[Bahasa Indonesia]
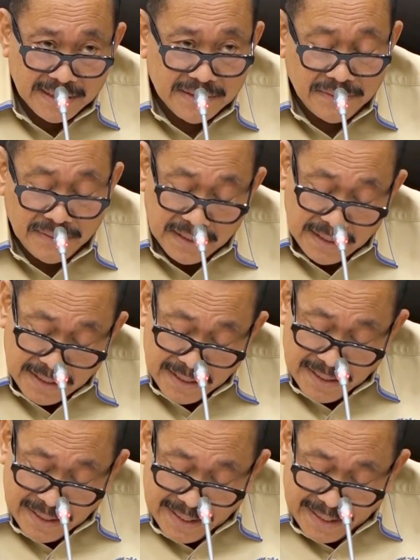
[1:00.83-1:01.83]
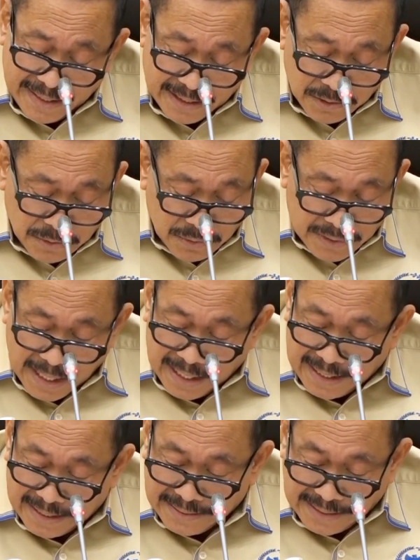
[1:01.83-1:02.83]
begitu. Ini juga
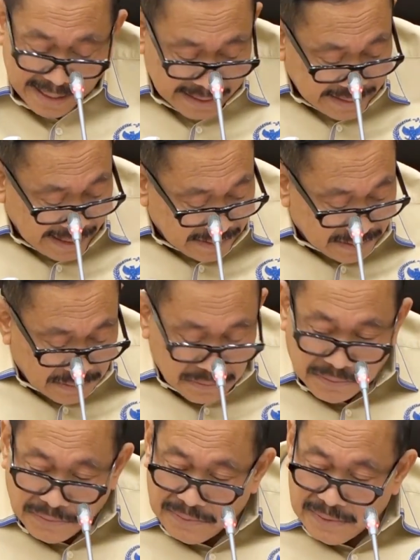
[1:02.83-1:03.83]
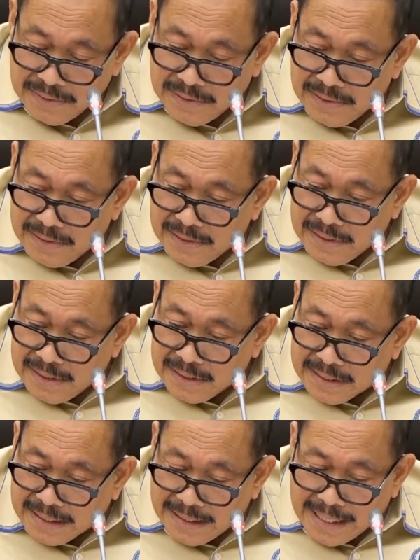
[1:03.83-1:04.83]
kan salah satu
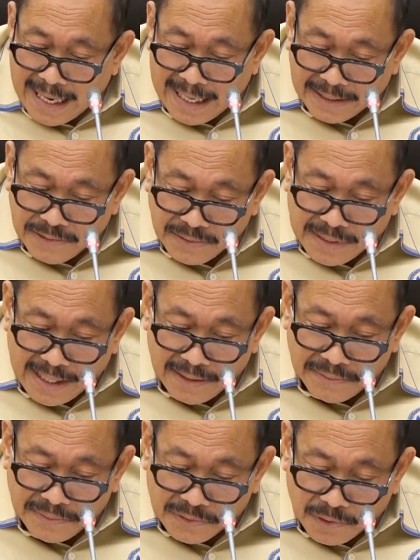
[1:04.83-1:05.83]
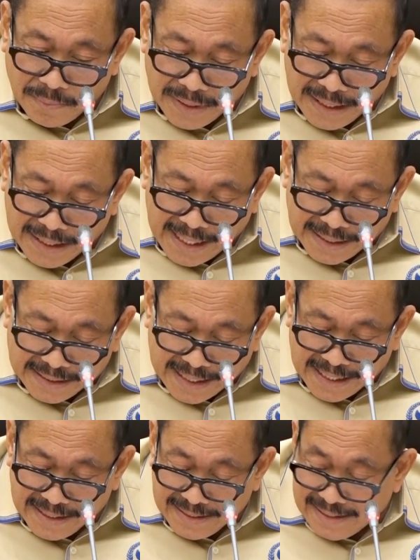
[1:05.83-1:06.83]
kendala juga untuk
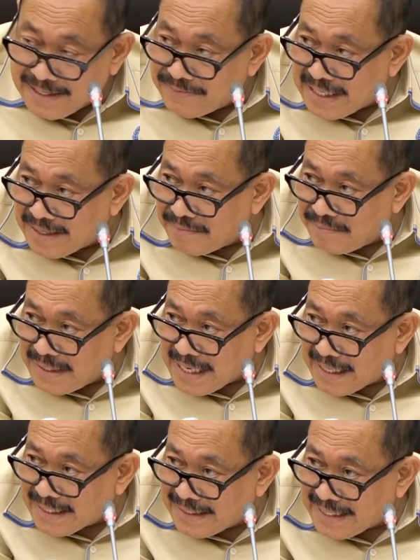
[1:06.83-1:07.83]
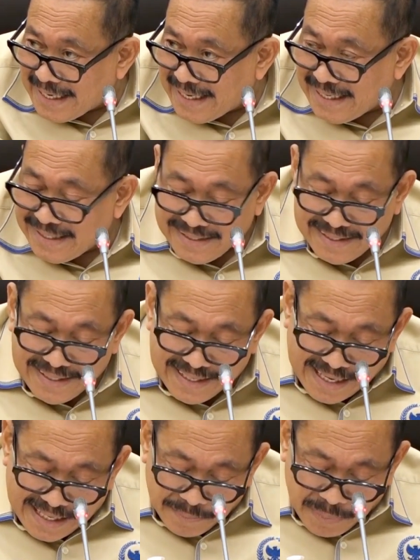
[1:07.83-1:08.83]
meningkatkan lifting minyak kita ya.
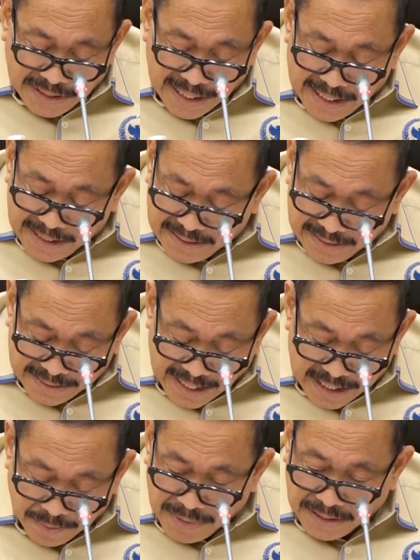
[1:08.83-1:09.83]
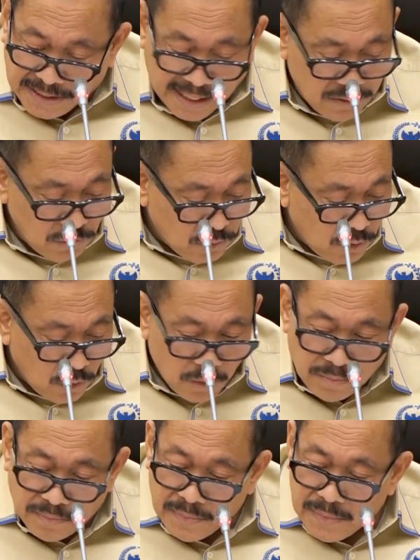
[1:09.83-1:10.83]
Karena bicara tentang kepastian
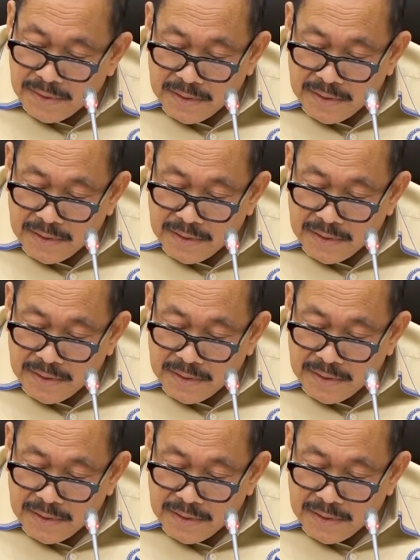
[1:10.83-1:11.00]
hukum,